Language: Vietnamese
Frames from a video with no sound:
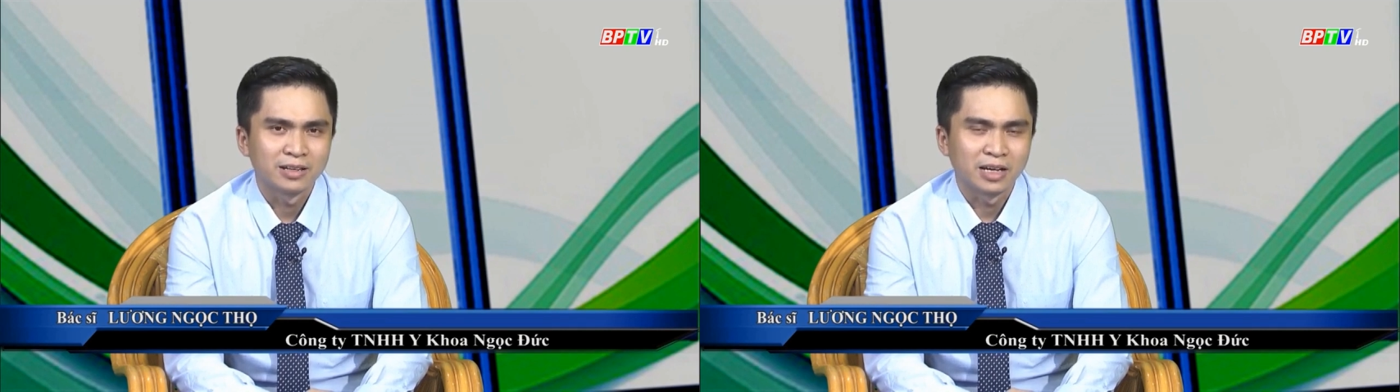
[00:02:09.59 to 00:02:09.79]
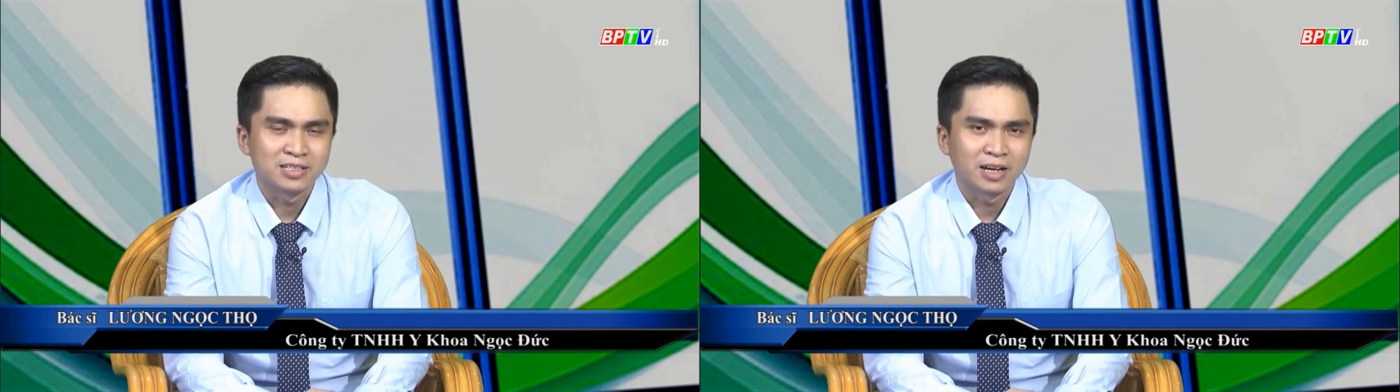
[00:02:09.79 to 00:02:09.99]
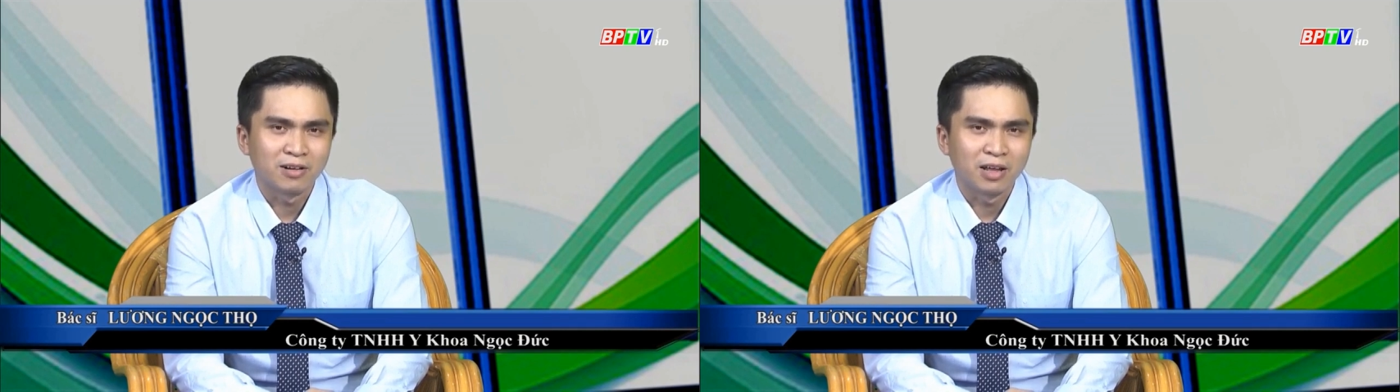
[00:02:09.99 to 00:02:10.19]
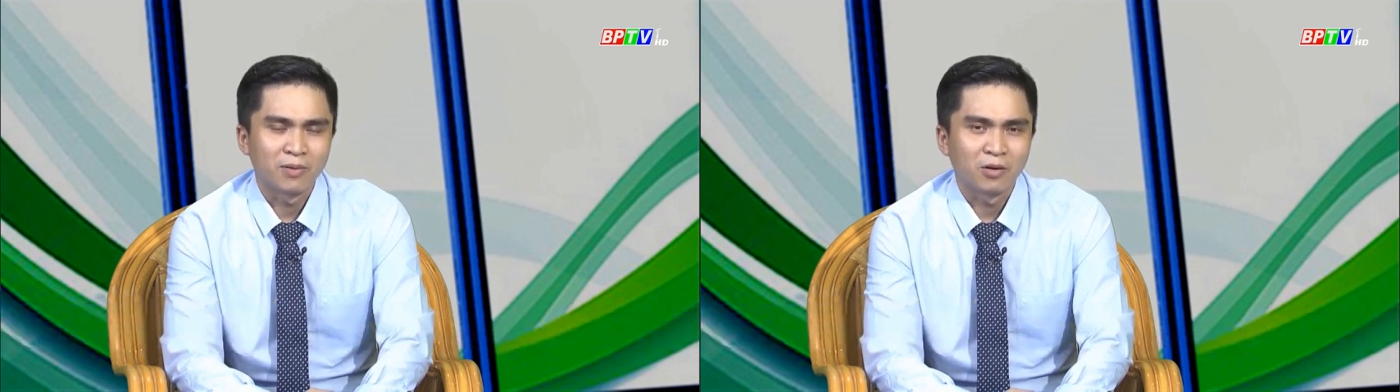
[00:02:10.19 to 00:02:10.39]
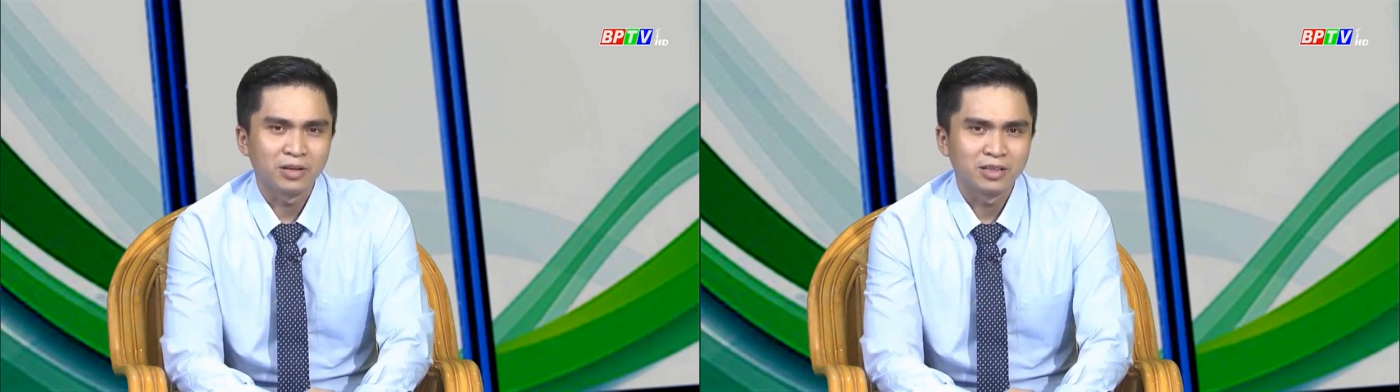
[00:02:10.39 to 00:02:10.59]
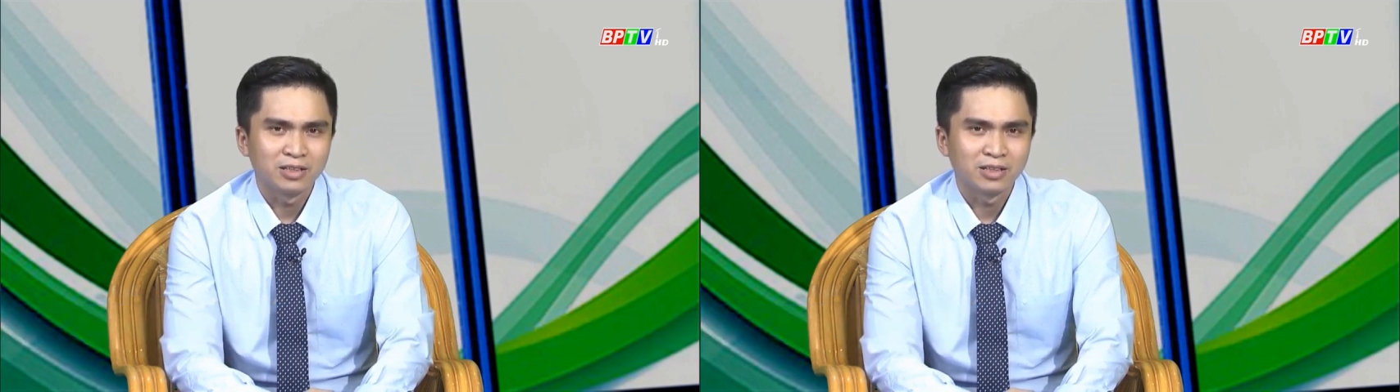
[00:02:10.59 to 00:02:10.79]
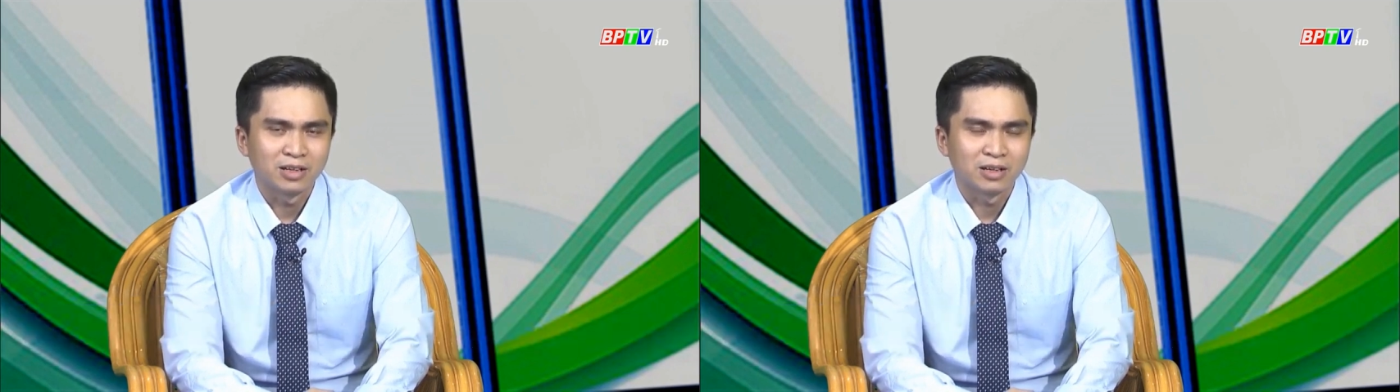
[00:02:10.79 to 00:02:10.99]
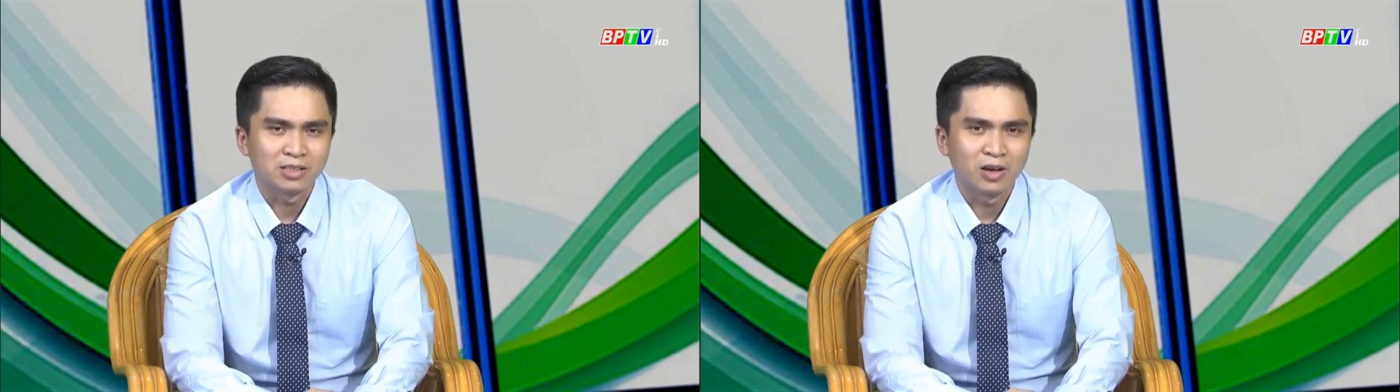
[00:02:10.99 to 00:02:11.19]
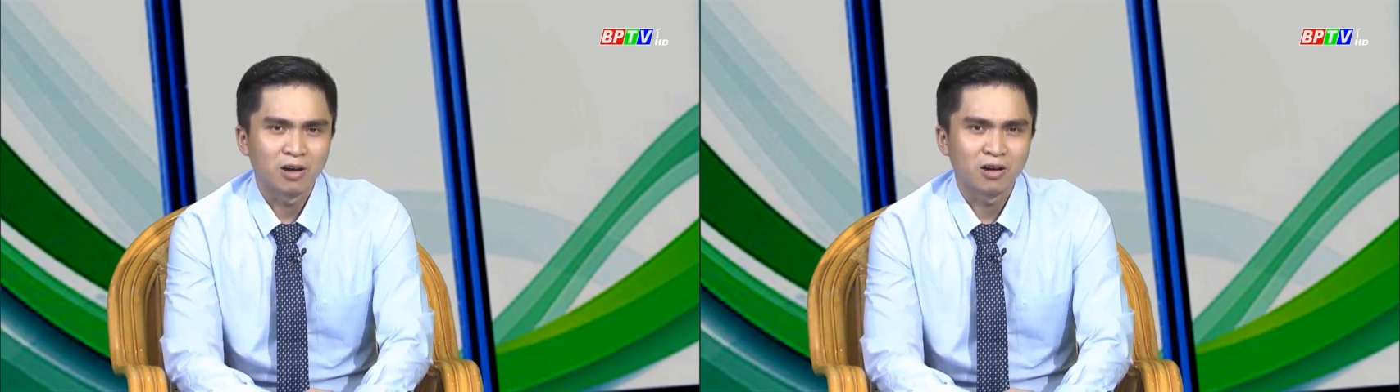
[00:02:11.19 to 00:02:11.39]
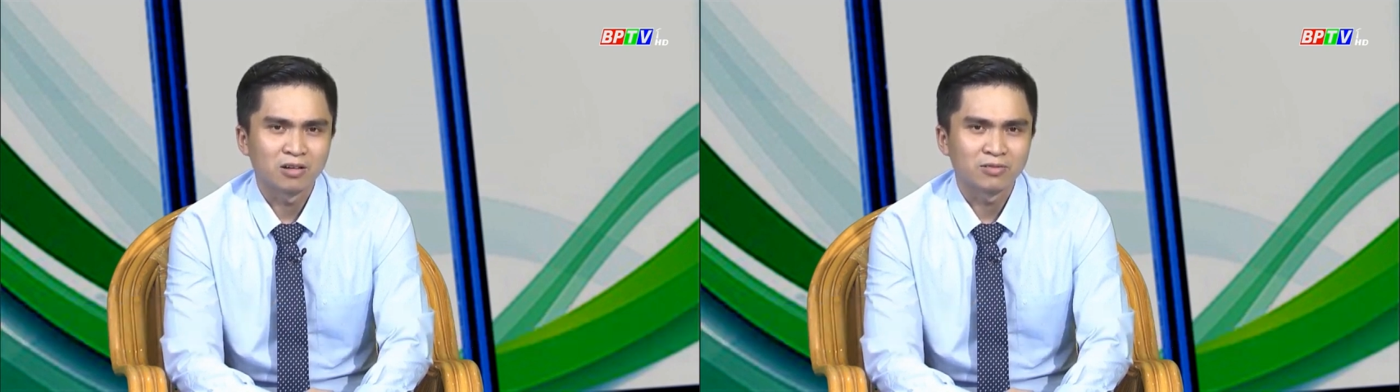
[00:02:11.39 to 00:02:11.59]
tại sao nó lại mỏi à,
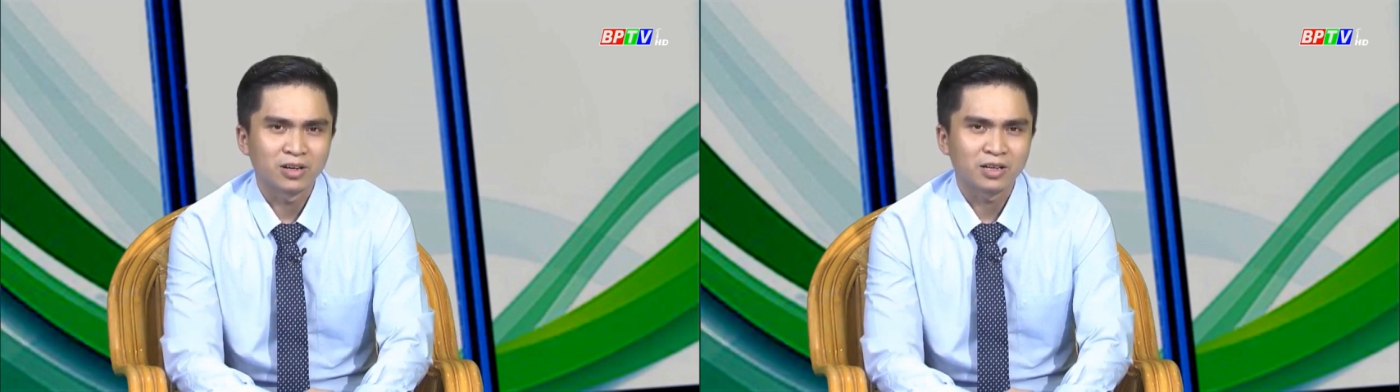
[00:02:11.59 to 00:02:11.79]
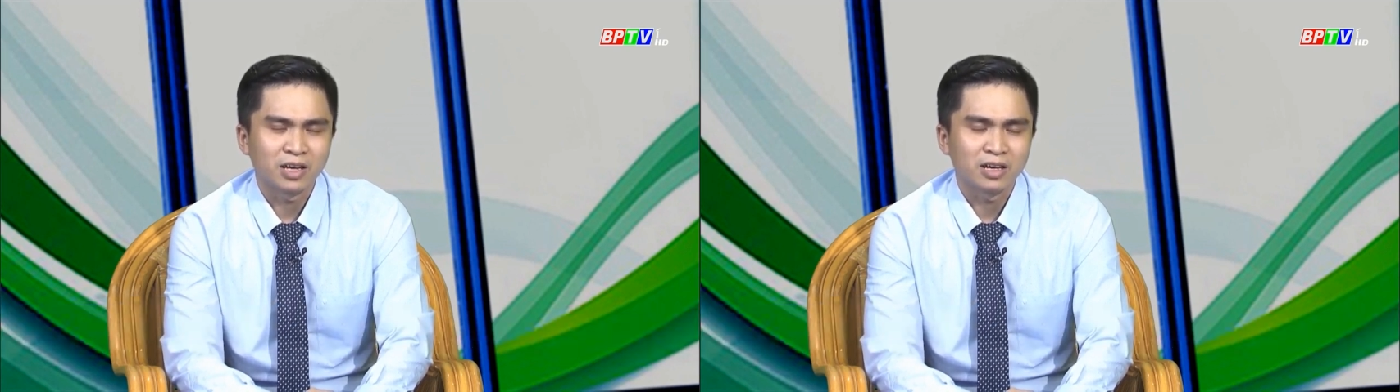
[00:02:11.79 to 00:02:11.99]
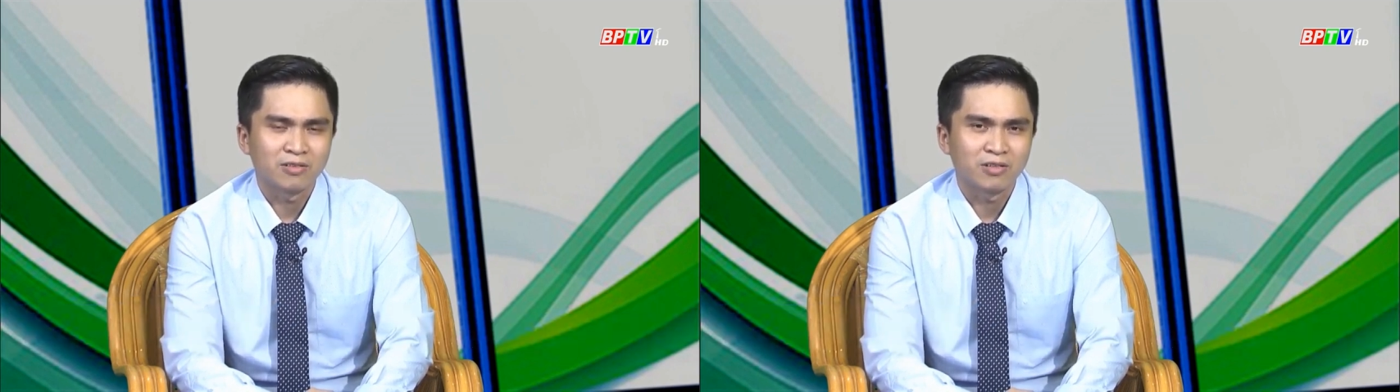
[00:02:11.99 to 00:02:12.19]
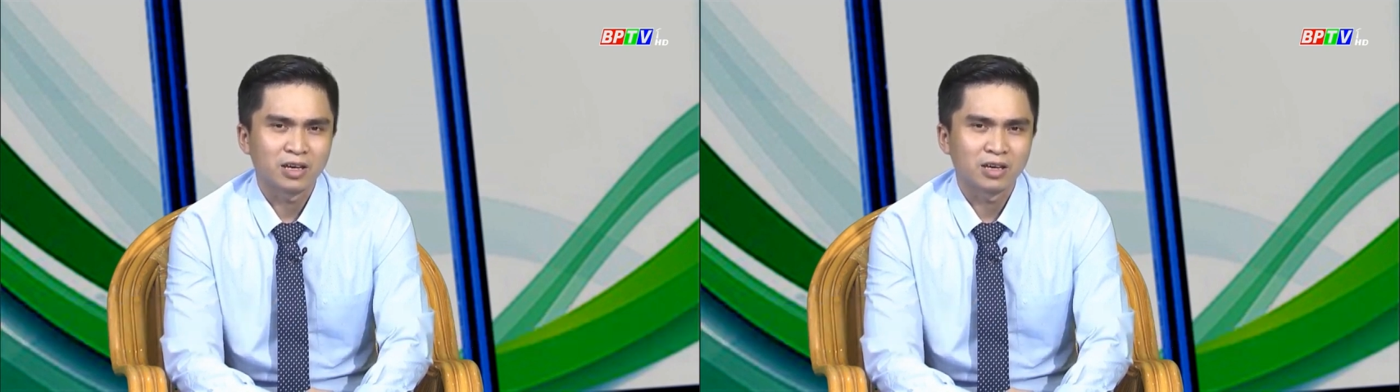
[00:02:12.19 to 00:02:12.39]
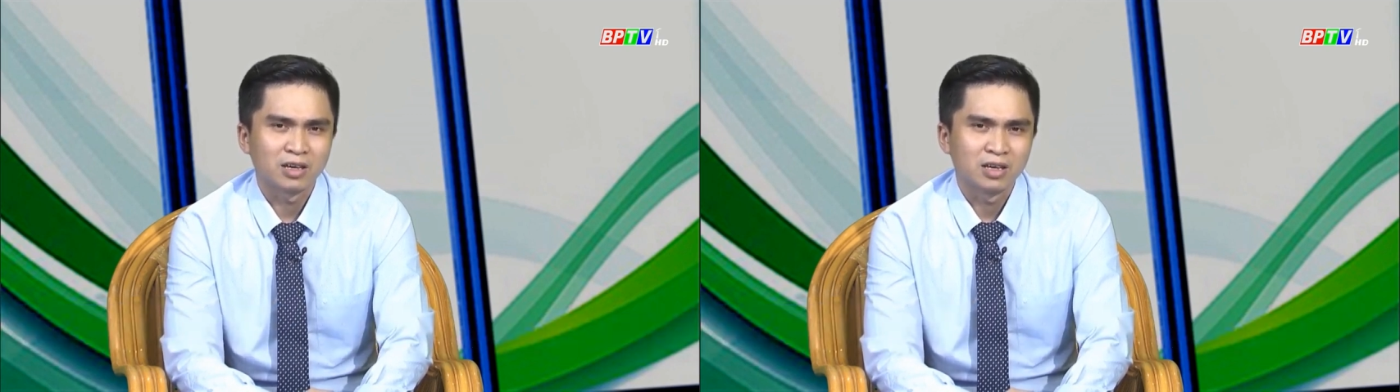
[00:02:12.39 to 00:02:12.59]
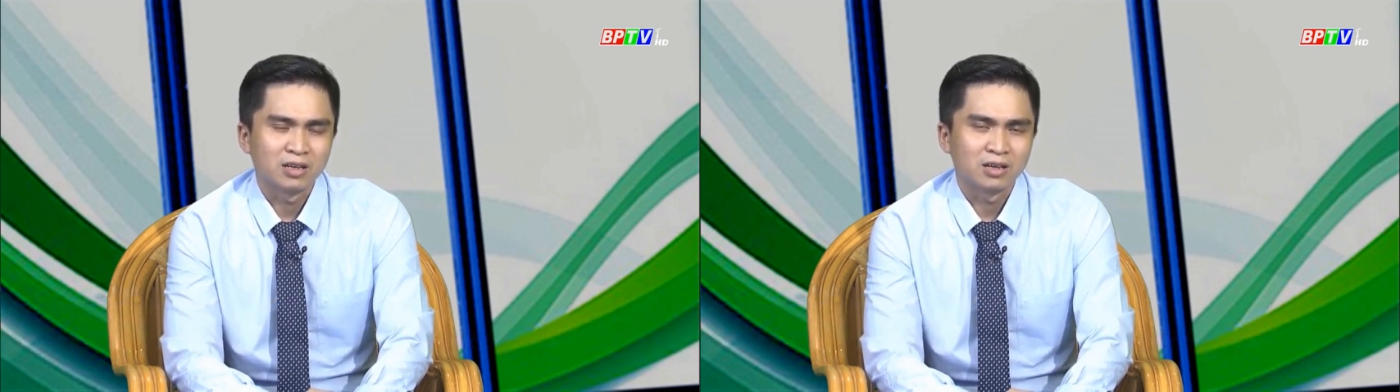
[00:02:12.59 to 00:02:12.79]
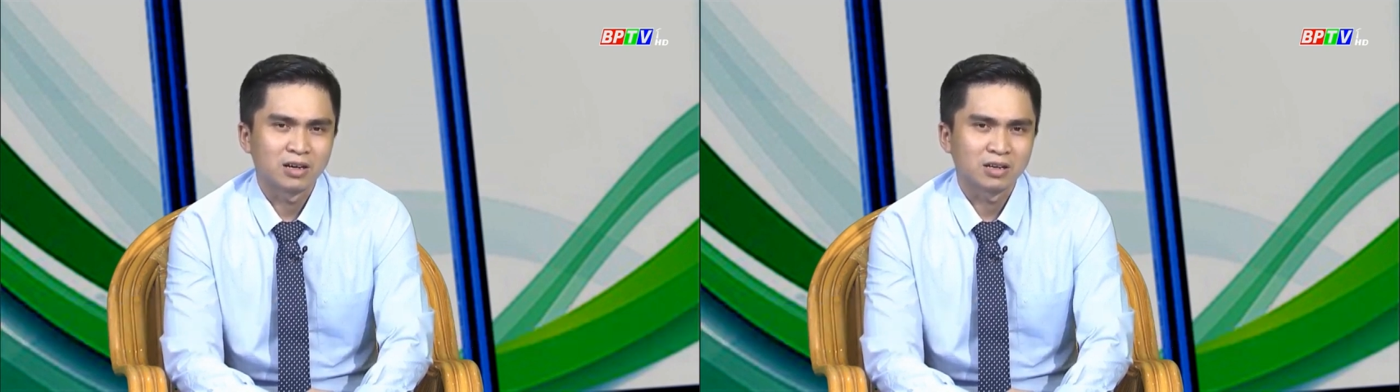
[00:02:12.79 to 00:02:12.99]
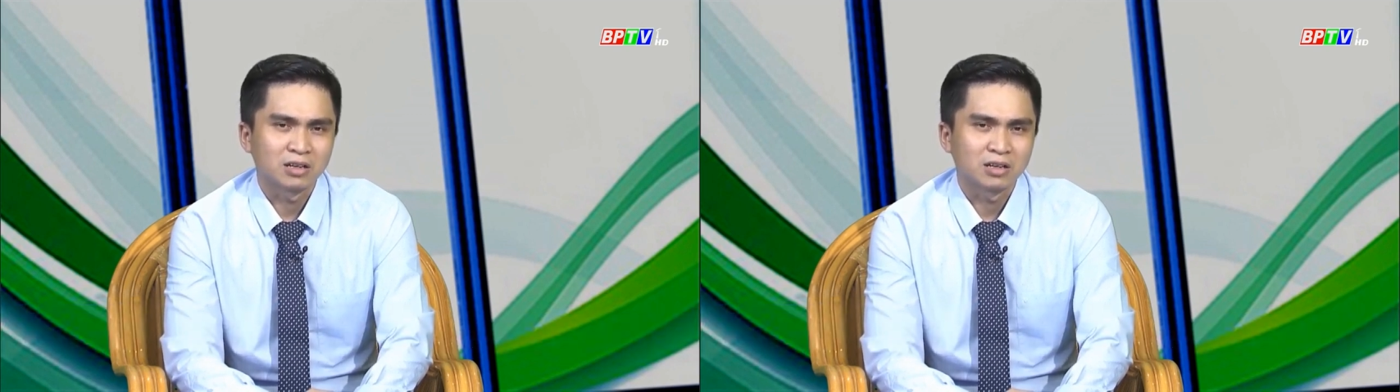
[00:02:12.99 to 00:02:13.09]
do vấn đề về à,